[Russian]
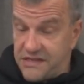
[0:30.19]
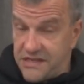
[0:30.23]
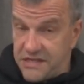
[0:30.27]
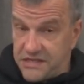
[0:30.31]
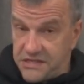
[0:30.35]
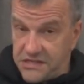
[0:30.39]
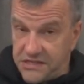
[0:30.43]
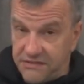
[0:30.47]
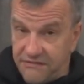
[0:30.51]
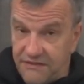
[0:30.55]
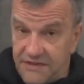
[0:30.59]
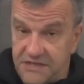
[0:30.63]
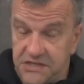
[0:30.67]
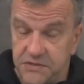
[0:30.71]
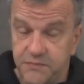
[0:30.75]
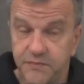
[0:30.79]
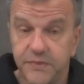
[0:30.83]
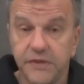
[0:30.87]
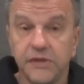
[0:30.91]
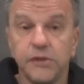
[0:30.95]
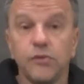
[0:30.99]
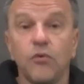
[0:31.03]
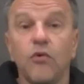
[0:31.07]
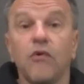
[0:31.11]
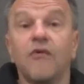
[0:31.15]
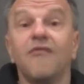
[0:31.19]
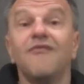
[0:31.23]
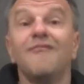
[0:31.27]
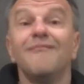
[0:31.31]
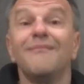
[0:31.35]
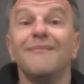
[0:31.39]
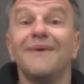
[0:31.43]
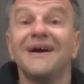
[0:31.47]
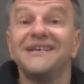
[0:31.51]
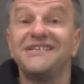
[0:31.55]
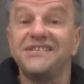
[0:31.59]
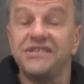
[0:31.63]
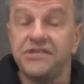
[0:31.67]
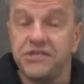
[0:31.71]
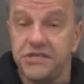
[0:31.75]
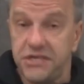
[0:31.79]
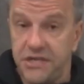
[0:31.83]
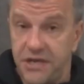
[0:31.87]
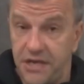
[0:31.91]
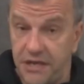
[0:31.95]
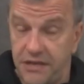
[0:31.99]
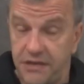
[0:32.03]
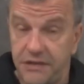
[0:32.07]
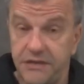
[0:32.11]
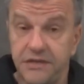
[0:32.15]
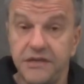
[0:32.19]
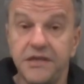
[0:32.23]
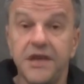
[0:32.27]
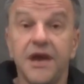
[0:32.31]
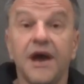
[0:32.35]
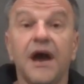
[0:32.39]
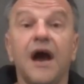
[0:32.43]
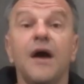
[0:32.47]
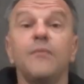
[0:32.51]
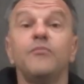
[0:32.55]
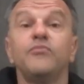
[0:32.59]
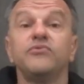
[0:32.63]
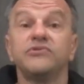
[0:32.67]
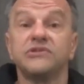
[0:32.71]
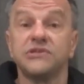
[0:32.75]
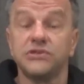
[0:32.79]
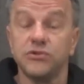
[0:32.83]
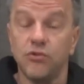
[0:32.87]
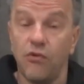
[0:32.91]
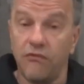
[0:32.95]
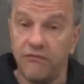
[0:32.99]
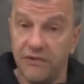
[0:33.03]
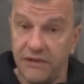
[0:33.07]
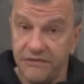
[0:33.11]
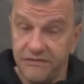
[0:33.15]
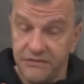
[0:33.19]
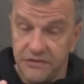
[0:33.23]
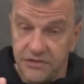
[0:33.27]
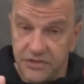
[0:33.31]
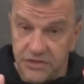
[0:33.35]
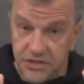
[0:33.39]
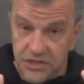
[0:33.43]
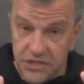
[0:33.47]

если ваш белок мочи не обусловлен